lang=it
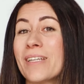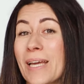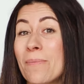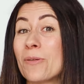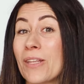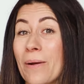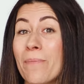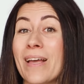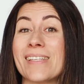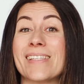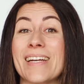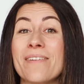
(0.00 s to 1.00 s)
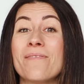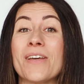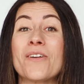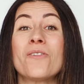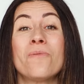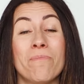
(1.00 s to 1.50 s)
perché potrebbe essere
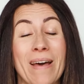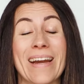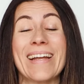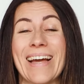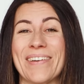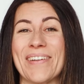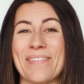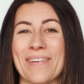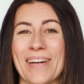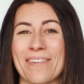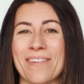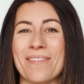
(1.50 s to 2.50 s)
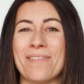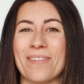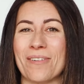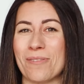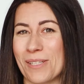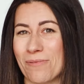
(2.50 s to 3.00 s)
davvero un bel regalo da fare a
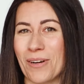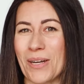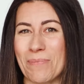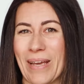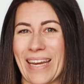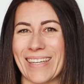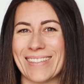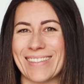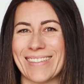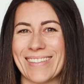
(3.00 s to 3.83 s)
qualcuno a cui si vuole bene.